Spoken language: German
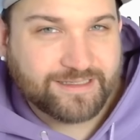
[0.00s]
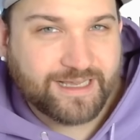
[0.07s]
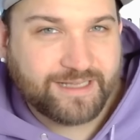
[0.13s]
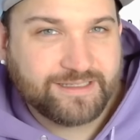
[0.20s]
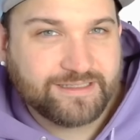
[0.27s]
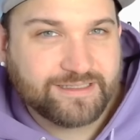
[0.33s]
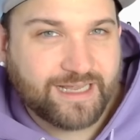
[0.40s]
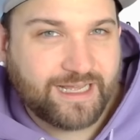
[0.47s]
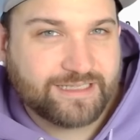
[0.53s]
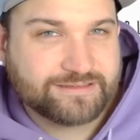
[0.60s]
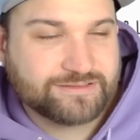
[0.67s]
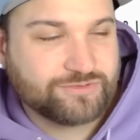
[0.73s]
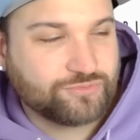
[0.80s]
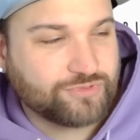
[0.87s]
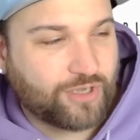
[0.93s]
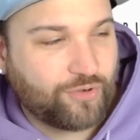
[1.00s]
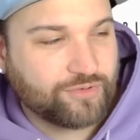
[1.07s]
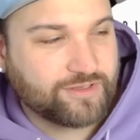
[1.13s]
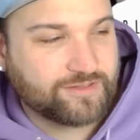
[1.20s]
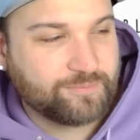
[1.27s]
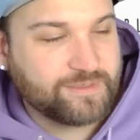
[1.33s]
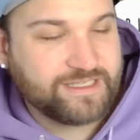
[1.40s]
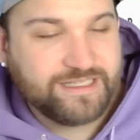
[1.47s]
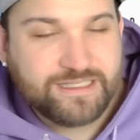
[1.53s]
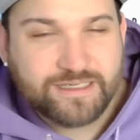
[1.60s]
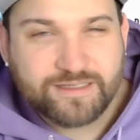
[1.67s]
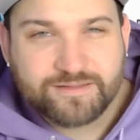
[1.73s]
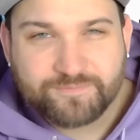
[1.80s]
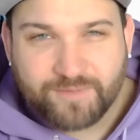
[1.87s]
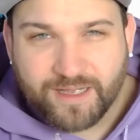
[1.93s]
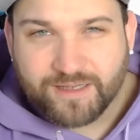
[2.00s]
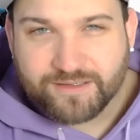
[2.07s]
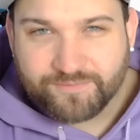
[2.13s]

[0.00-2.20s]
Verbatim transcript: Kandidaten und auch das mit Iris war